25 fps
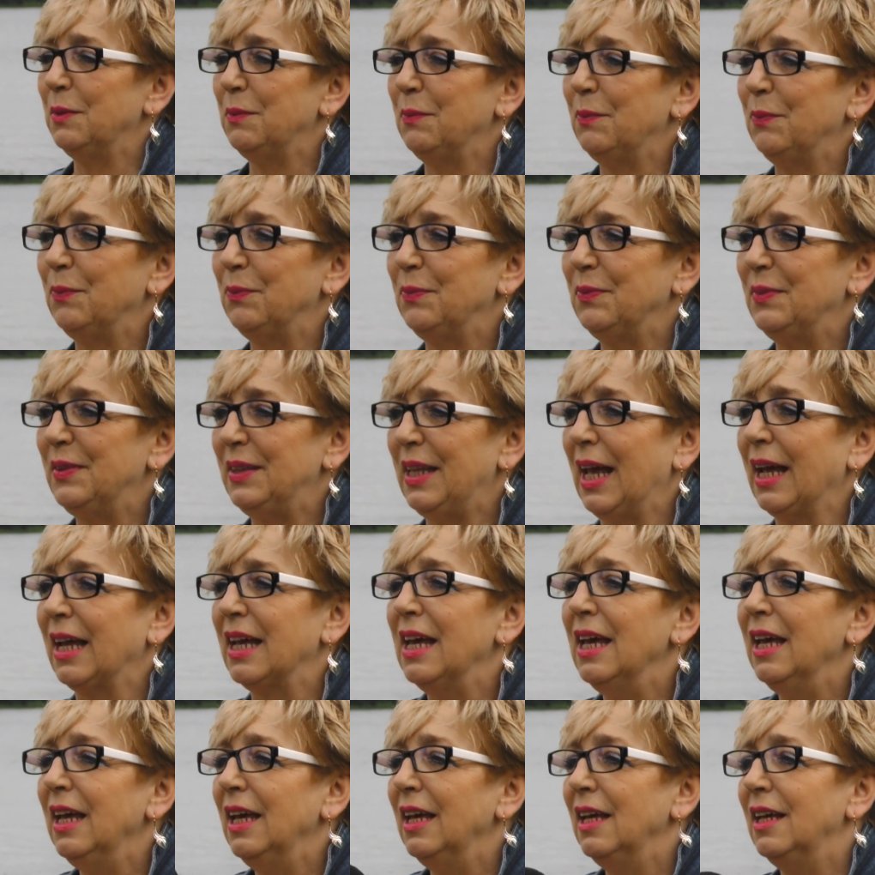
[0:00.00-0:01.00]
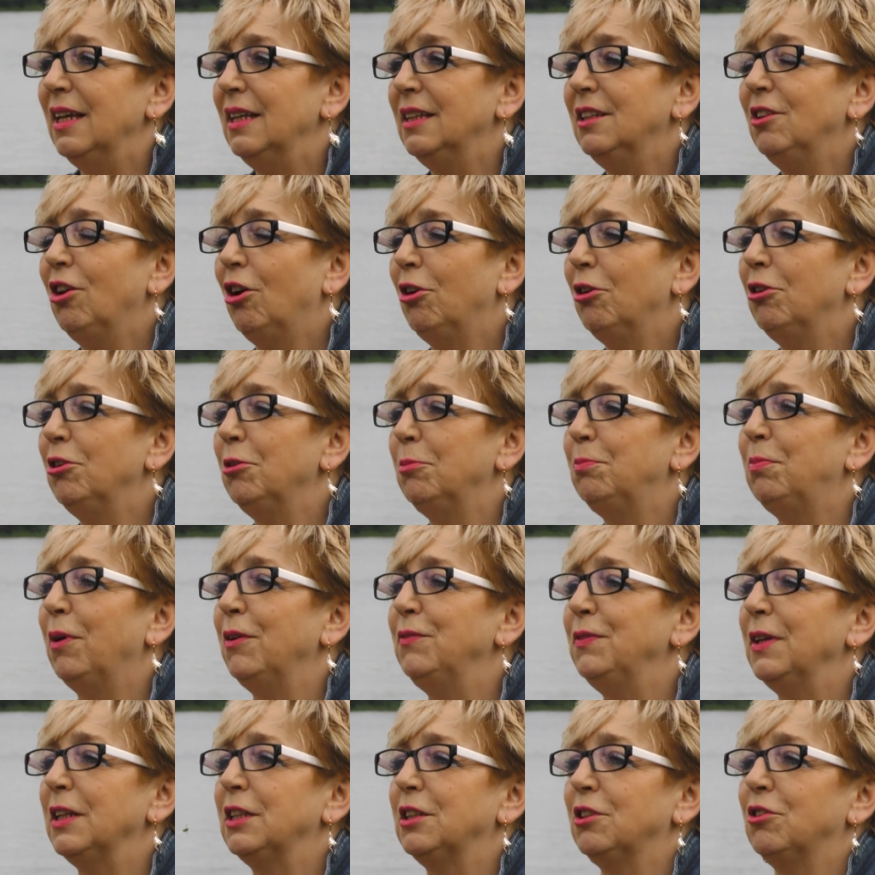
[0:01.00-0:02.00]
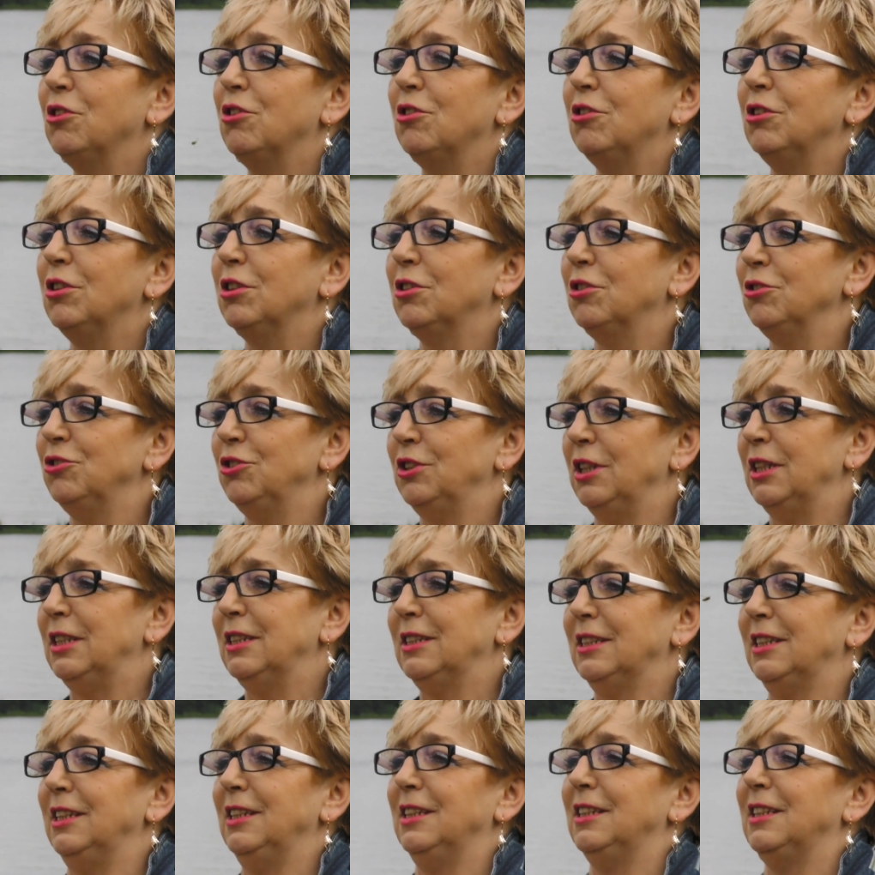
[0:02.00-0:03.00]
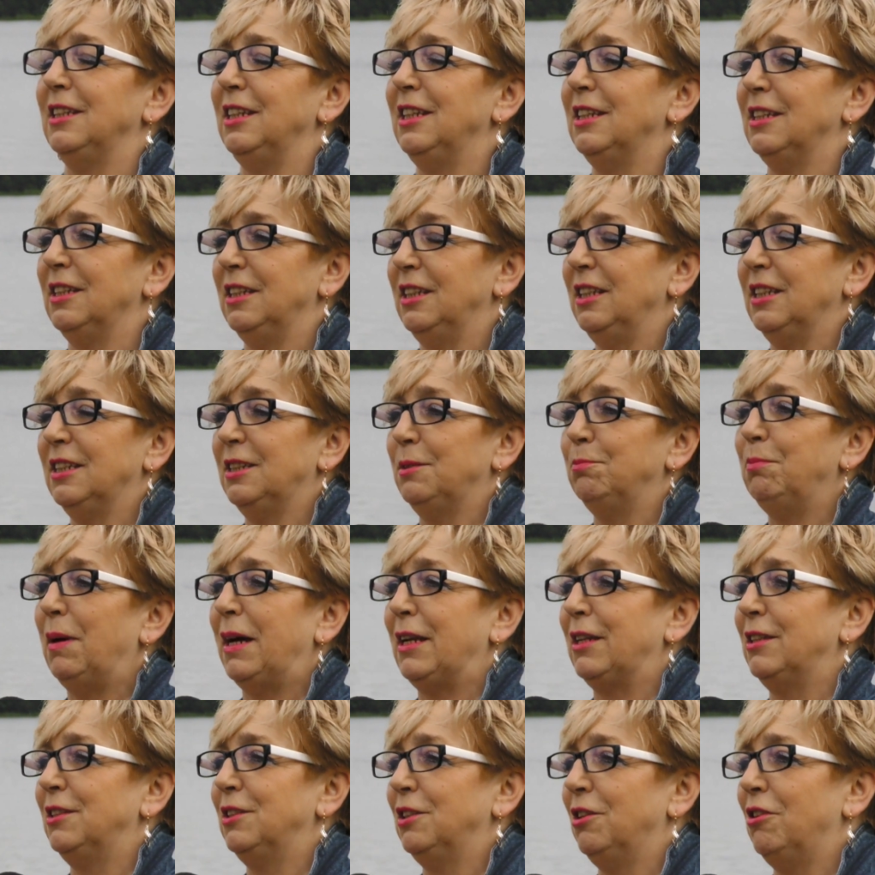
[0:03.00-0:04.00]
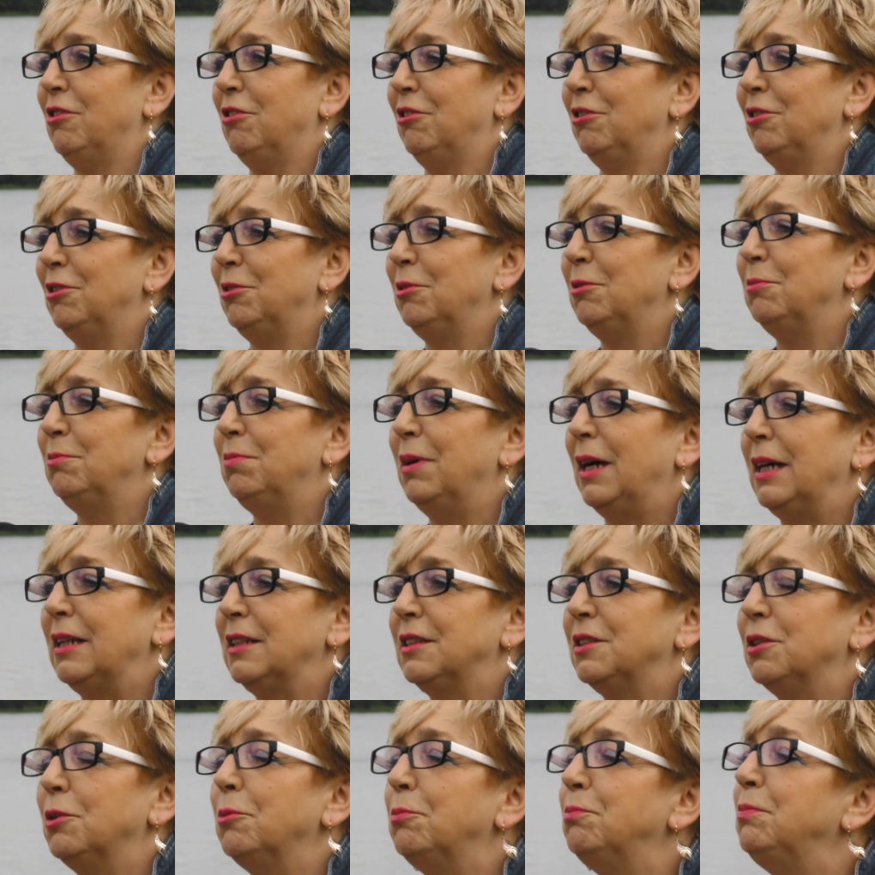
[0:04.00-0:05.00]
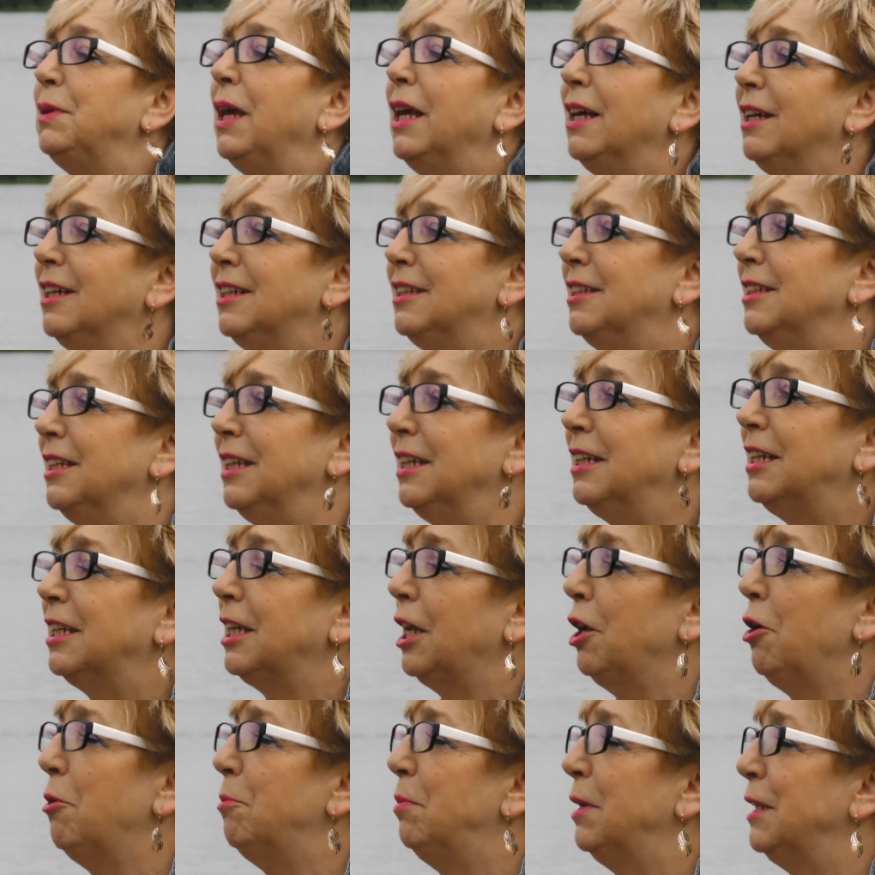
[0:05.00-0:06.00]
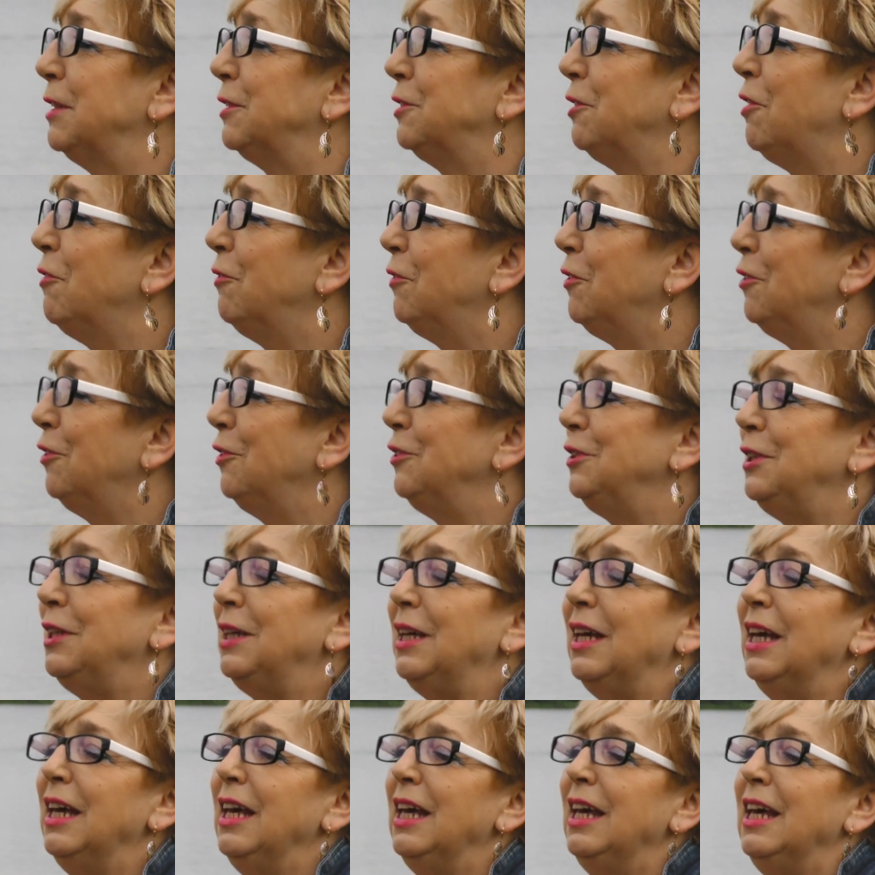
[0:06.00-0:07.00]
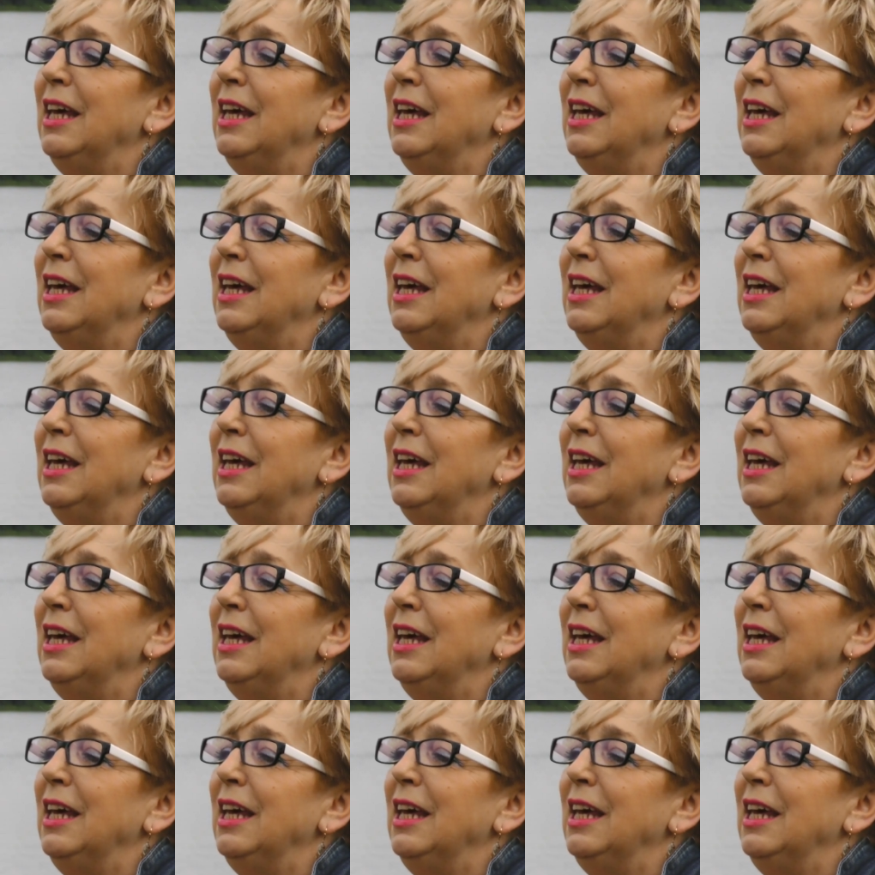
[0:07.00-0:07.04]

inspekcja. Tak. E, no, powiat ko kościerski jest, jest, jest, bardzo, bardzo piękny krajobrazowo i,